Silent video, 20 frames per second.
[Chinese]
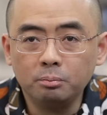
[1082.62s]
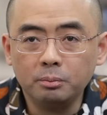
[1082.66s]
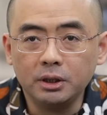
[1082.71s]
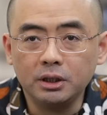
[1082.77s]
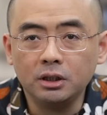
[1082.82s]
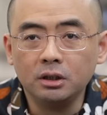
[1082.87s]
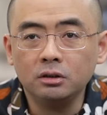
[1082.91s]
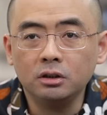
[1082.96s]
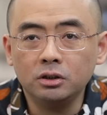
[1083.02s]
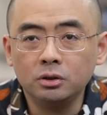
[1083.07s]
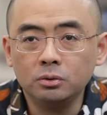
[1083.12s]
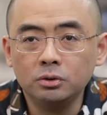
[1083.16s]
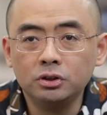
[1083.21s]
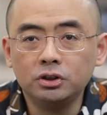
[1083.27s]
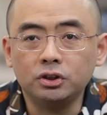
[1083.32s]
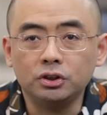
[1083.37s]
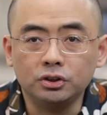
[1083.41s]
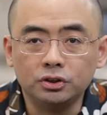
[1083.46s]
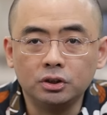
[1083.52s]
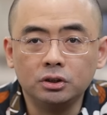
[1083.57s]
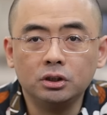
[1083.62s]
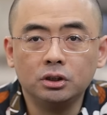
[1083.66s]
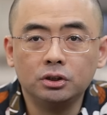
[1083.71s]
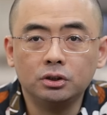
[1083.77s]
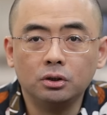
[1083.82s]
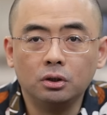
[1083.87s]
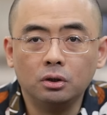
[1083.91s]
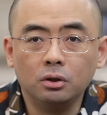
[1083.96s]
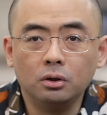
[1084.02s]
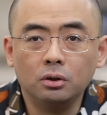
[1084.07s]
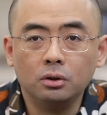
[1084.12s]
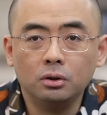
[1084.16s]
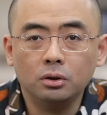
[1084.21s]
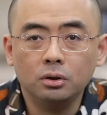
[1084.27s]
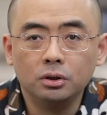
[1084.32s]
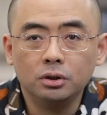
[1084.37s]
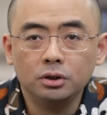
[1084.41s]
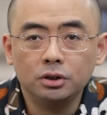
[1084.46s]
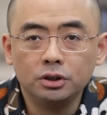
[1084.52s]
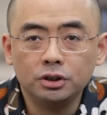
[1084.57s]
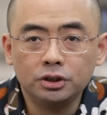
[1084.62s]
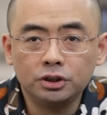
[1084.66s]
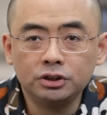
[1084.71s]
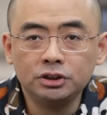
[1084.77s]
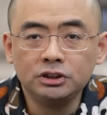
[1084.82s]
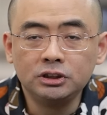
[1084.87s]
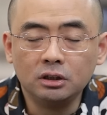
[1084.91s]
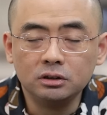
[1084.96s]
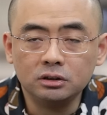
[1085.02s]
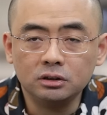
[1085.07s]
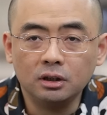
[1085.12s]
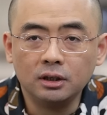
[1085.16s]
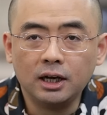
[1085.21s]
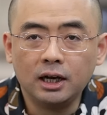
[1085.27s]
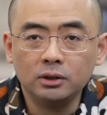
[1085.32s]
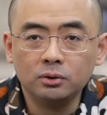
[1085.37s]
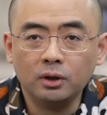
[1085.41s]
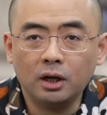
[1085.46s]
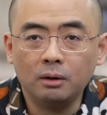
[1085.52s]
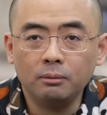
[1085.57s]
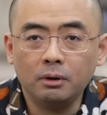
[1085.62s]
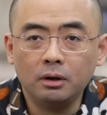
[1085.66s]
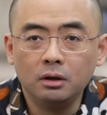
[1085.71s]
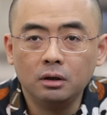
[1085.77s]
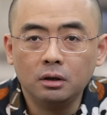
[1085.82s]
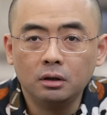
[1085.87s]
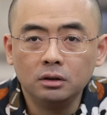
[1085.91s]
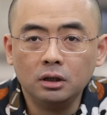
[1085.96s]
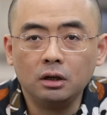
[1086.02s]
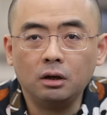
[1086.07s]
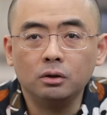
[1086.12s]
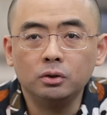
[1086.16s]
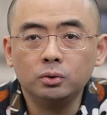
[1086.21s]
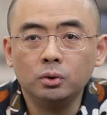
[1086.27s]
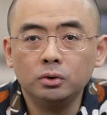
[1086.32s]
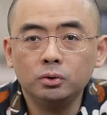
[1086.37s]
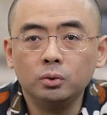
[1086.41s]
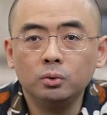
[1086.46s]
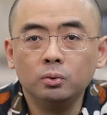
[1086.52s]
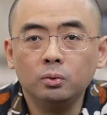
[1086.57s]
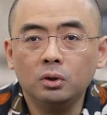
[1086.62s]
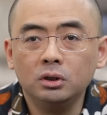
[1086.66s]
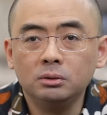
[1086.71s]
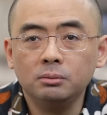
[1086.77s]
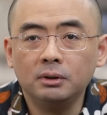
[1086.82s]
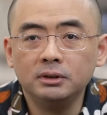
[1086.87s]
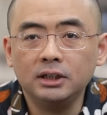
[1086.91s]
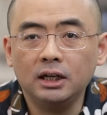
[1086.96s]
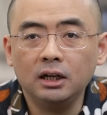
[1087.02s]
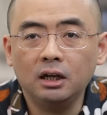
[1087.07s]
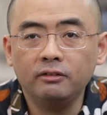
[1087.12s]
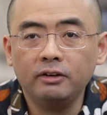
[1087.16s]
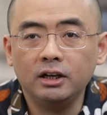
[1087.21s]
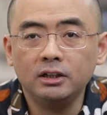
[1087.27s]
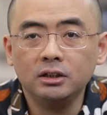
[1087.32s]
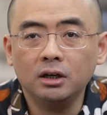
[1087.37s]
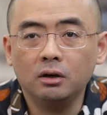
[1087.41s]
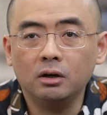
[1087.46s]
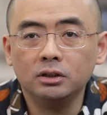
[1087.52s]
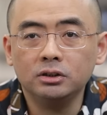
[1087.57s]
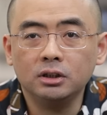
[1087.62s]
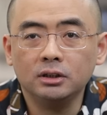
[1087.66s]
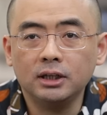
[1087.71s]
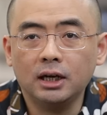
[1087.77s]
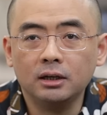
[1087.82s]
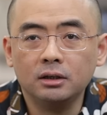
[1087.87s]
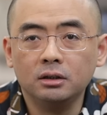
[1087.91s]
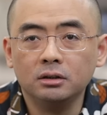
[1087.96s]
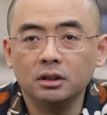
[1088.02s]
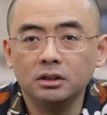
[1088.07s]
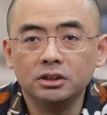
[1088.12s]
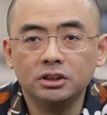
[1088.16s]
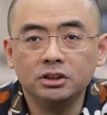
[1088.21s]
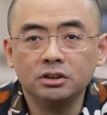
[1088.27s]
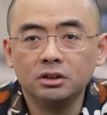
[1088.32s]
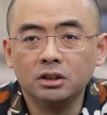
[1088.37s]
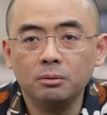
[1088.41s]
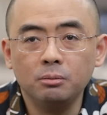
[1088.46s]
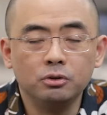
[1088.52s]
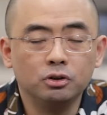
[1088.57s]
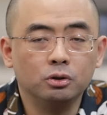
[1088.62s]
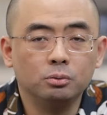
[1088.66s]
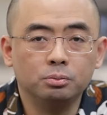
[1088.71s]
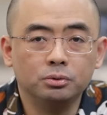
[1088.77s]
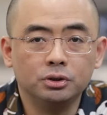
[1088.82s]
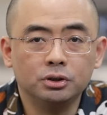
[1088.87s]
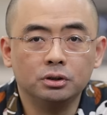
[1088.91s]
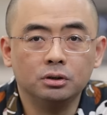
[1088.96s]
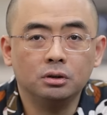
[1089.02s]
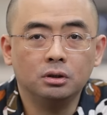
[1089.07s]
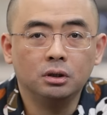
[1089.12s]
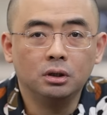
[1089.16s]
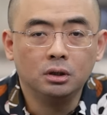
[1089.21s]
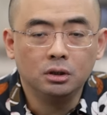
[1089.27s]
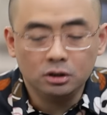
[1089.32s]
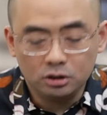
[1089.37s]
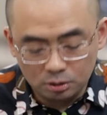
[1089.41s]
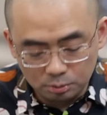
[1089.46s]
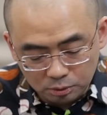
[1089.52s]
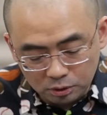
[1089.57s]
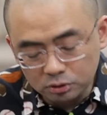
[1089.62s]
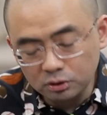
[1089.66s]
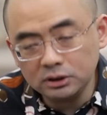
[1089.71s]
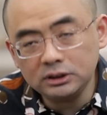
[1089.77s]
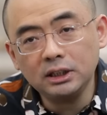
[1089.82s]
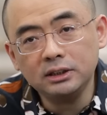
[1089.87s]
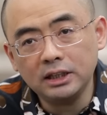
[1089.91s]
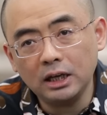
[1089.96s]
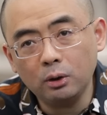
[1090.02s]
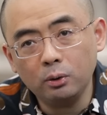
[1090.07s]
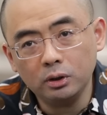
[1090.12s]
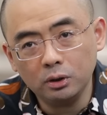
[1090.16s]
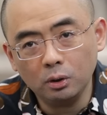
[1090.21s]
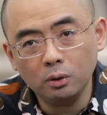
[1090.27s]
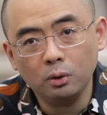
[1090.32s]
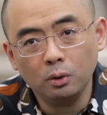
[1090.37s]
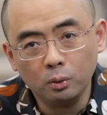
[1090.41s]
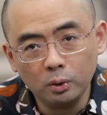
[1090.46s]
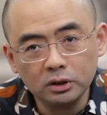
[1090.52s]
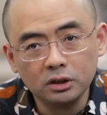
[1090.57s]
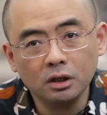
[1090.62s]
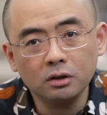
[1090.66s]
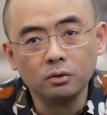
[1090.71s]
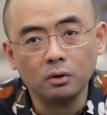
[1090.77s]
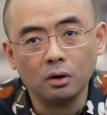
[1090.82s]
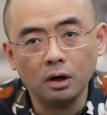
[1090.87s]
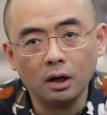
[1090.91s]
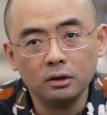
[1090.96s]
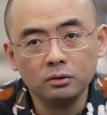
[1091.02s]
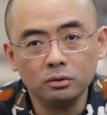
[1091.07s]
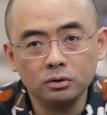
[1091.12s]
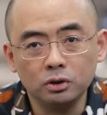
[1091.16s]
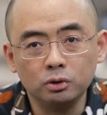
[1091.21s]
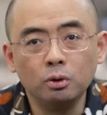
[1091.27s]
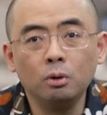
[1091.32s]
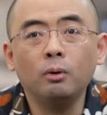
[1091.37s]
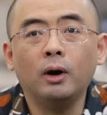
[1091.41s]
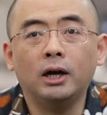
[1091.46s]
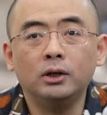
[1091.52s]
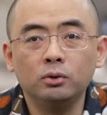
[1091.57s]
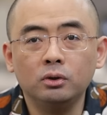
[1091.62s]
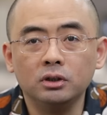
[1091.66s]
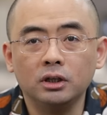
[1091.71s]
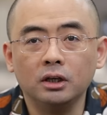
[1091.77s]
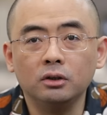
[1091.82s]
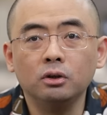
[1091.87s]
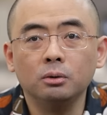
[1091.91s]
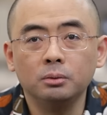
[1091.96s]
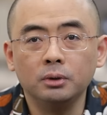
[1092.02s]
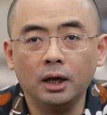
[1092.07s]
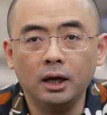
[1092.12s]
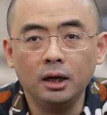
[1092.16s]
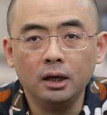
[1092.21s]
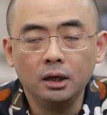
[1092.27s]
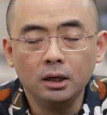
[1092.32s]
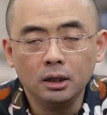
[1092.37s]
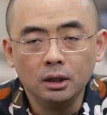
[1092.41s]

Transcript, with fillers: 美英的这种指责的时候，实际上你能看出来吗？他老说中国什么“战狼外交”啊，这个那个的，其实根本就不是，只不过就现在会会顶嘴了，就你说，我还说你，对不对？